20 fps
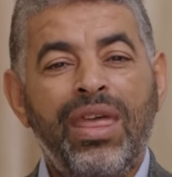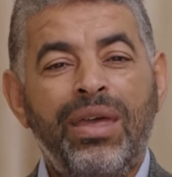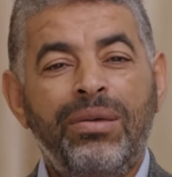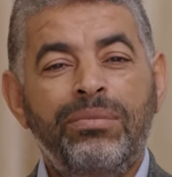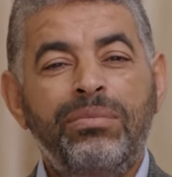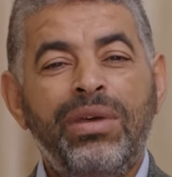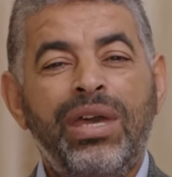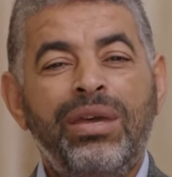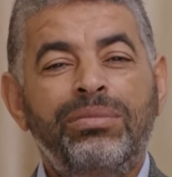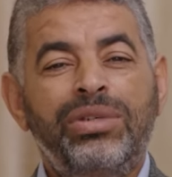
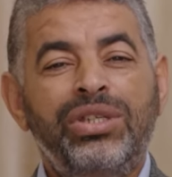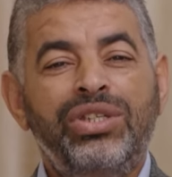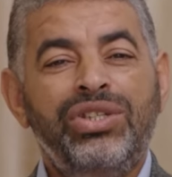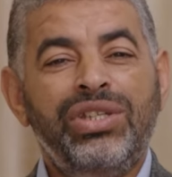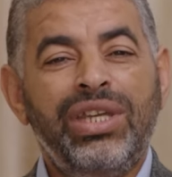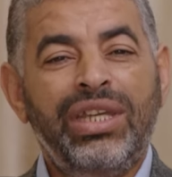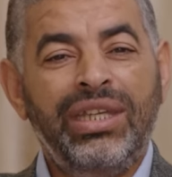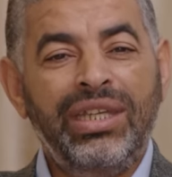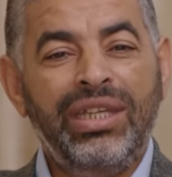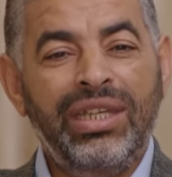ما من
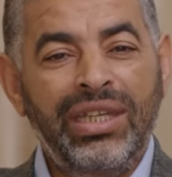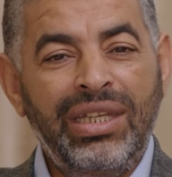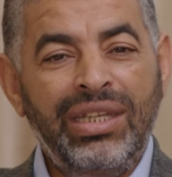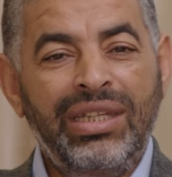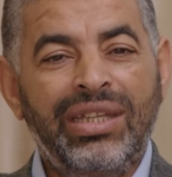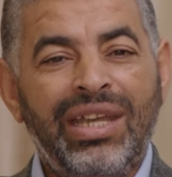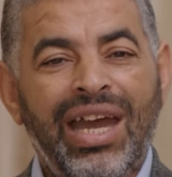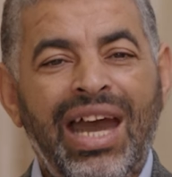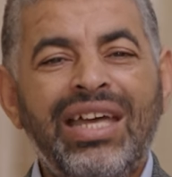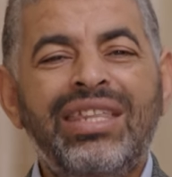شيء
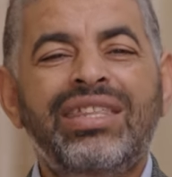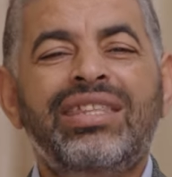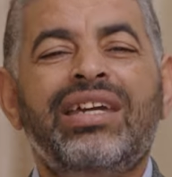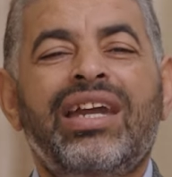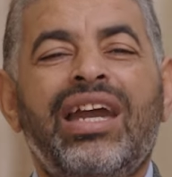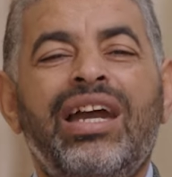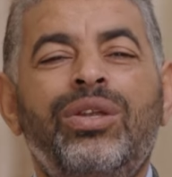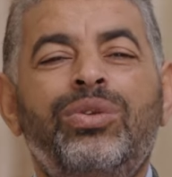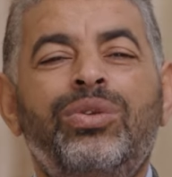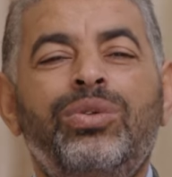
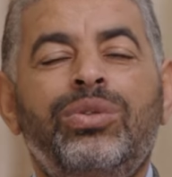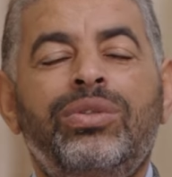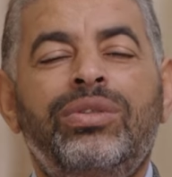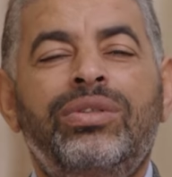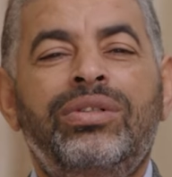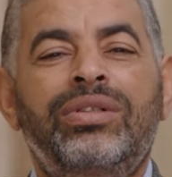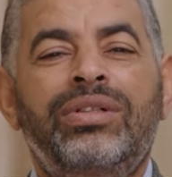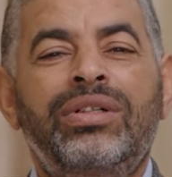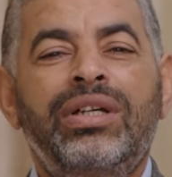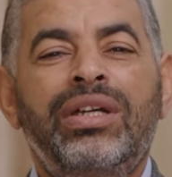أثقل
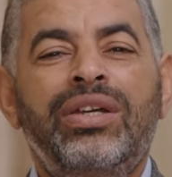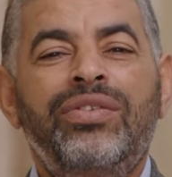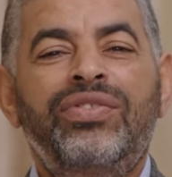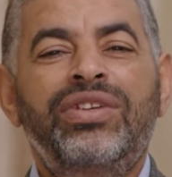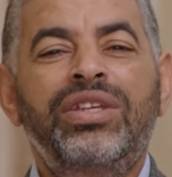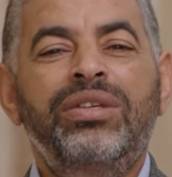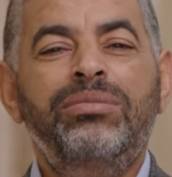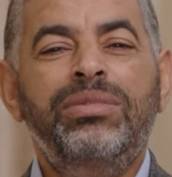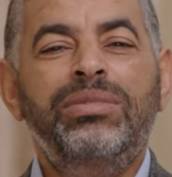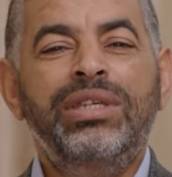
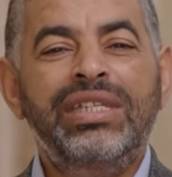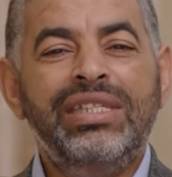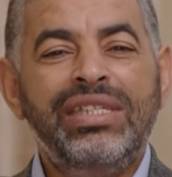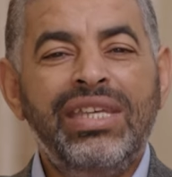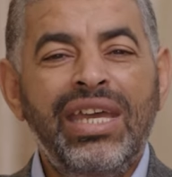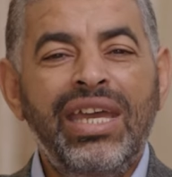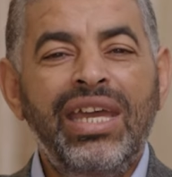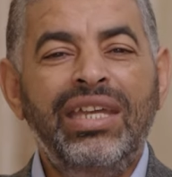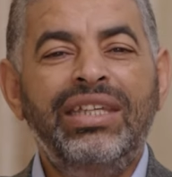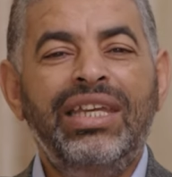في
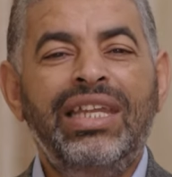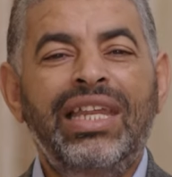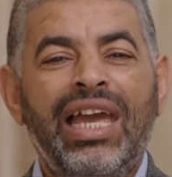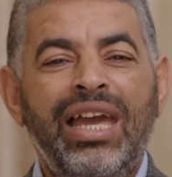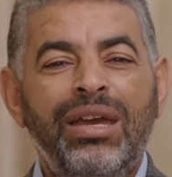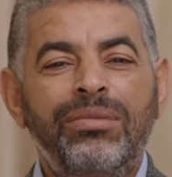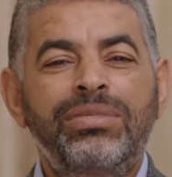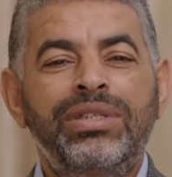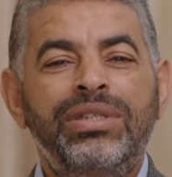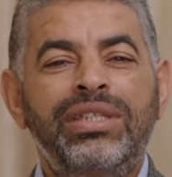ميزان
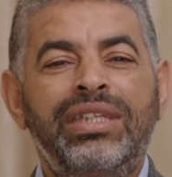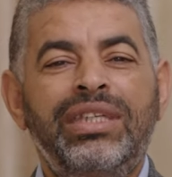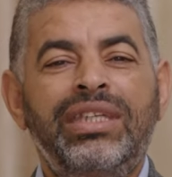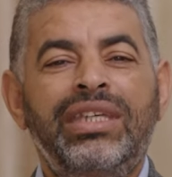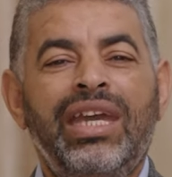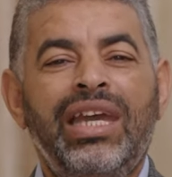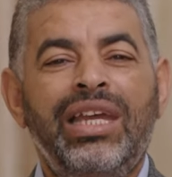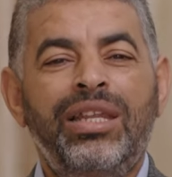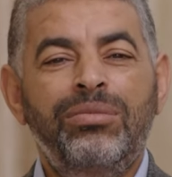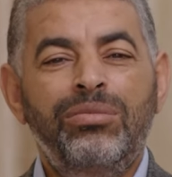العبد
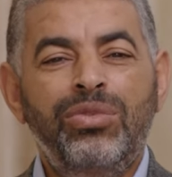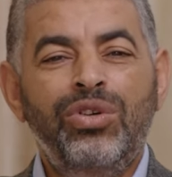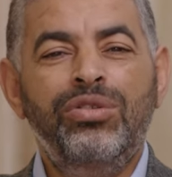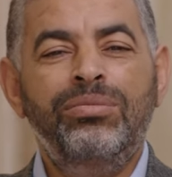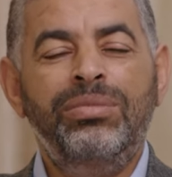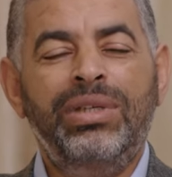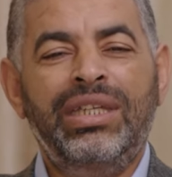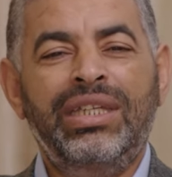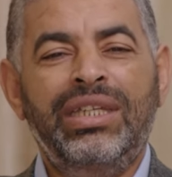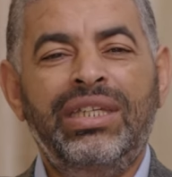
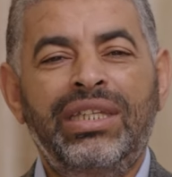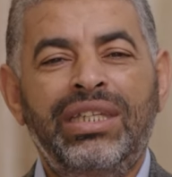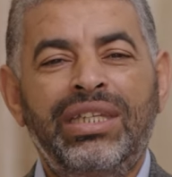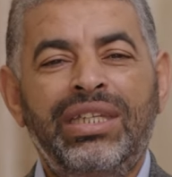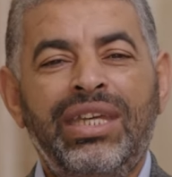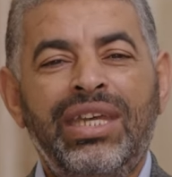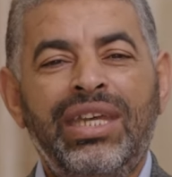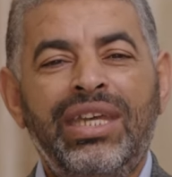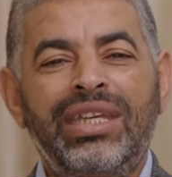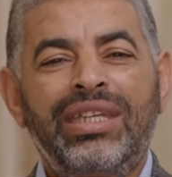المؤمن
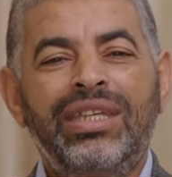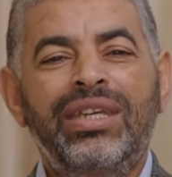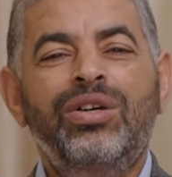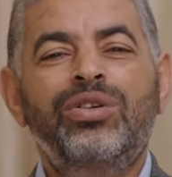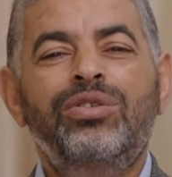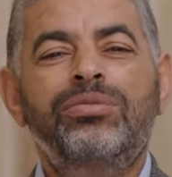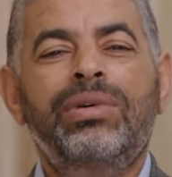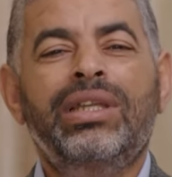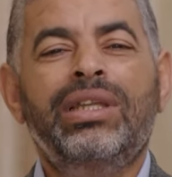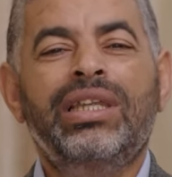
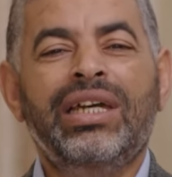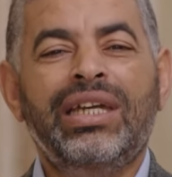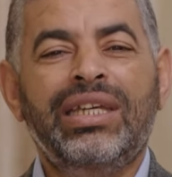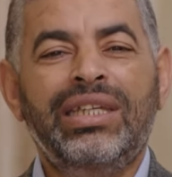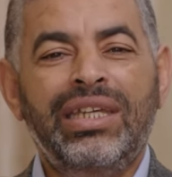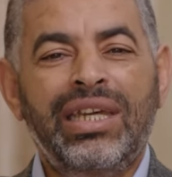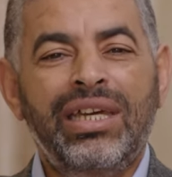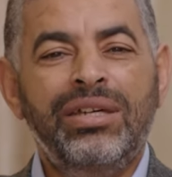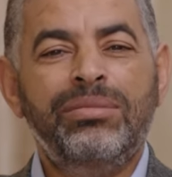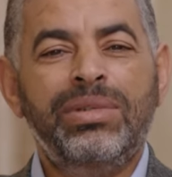يوم
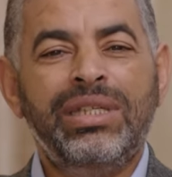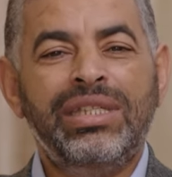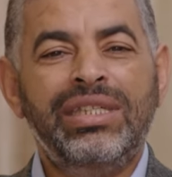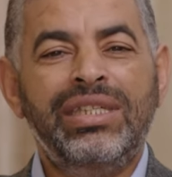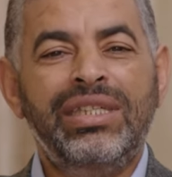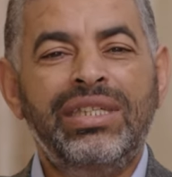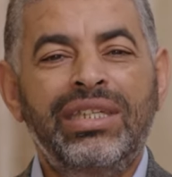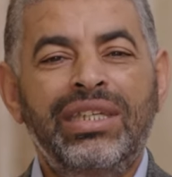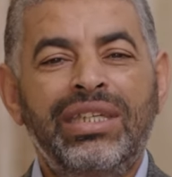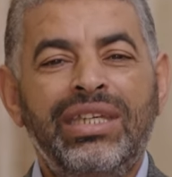
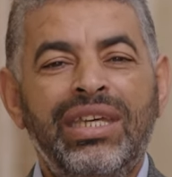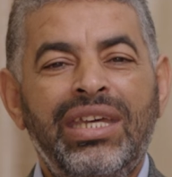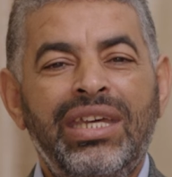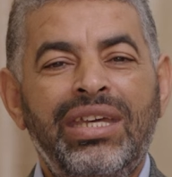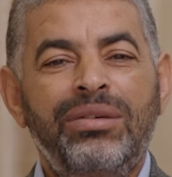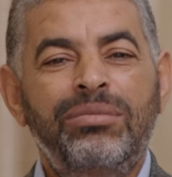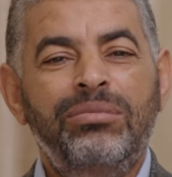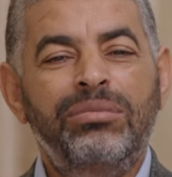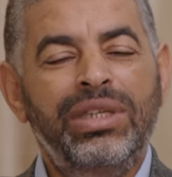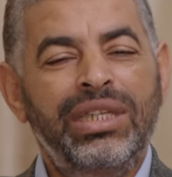القيامة
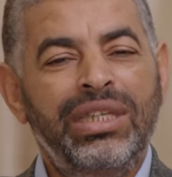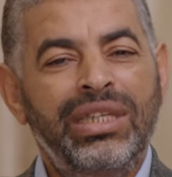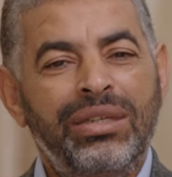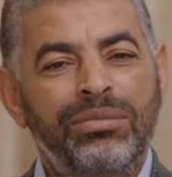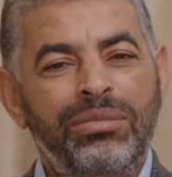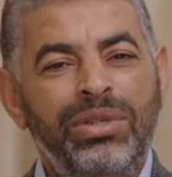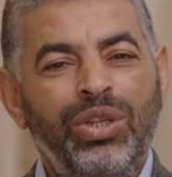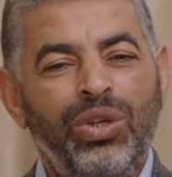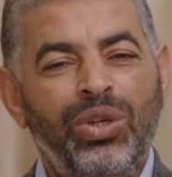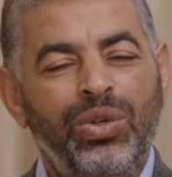
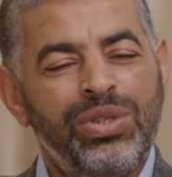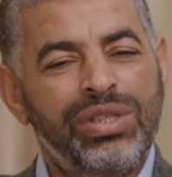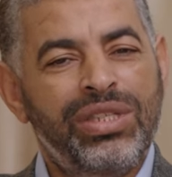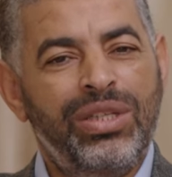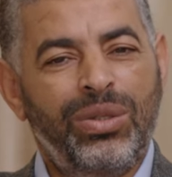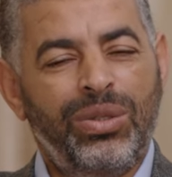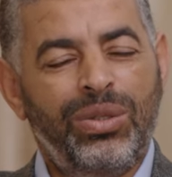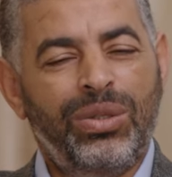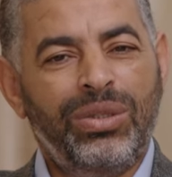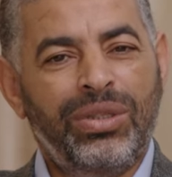من حسن
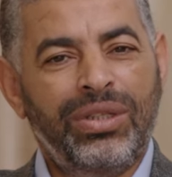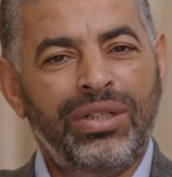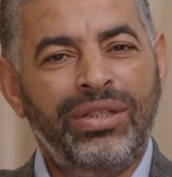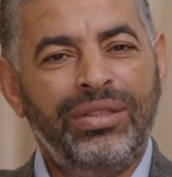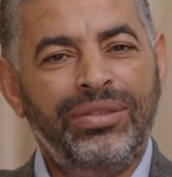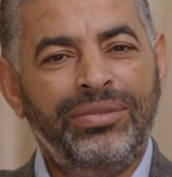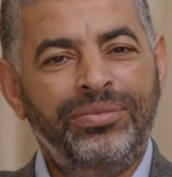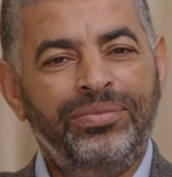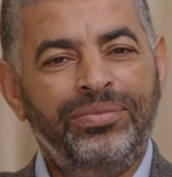الخلق